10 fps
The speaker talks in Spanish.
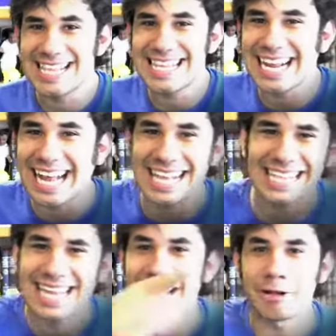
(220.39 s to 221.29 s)
Está
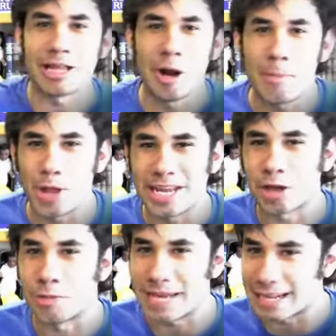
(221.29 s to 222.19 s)
cansado de no poder
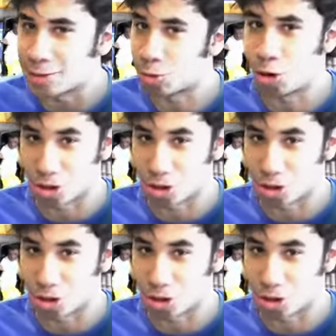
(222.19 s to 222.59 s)
dormir en su